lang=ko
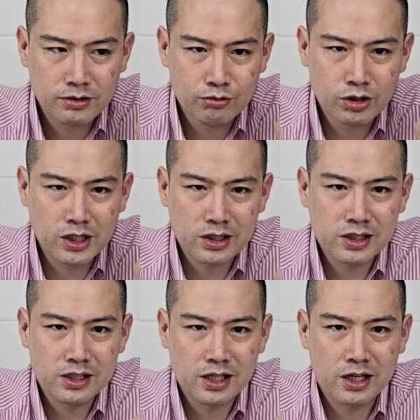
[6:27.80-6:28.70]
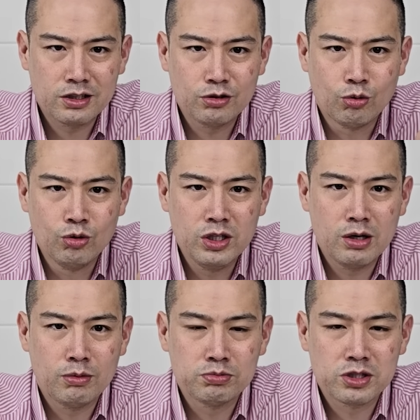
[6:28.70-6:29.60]
위탁 생산하는
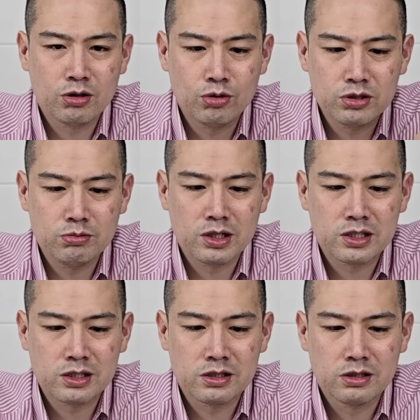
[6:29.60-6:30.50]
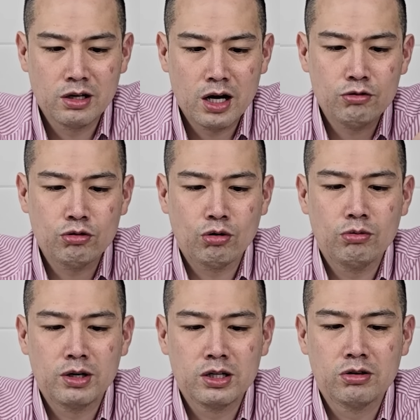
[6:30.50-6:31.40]
OEM 업체인 코스맥스,
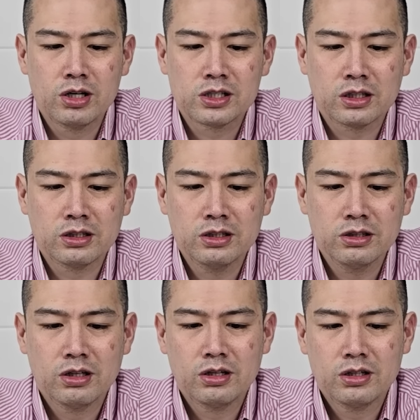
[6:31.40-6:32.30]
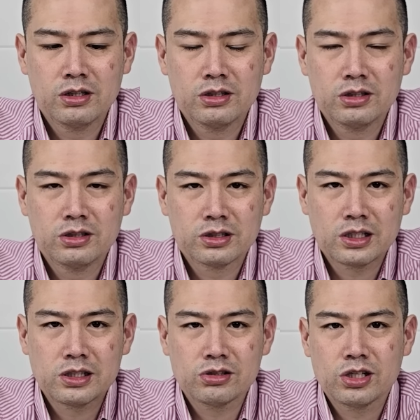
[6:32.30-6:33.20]
한국콜마 이런 회사들은
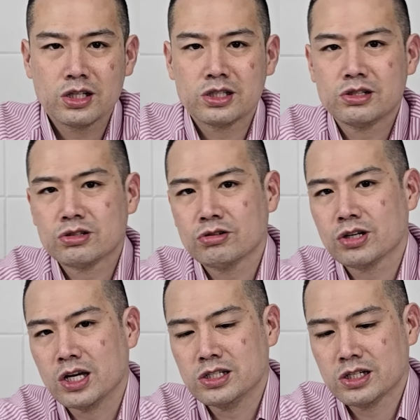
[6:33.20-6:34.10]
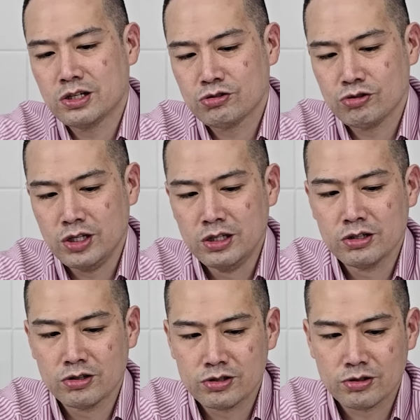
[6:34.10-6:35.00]
사상 최대 실적을 갱신할 수
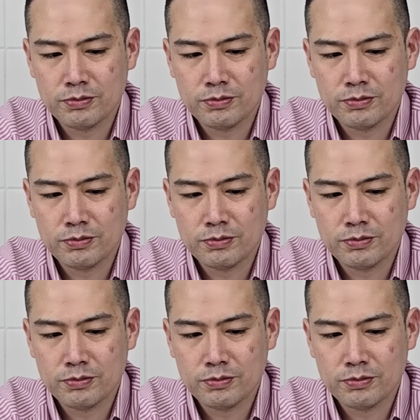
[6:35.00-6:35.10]
있는 거죠.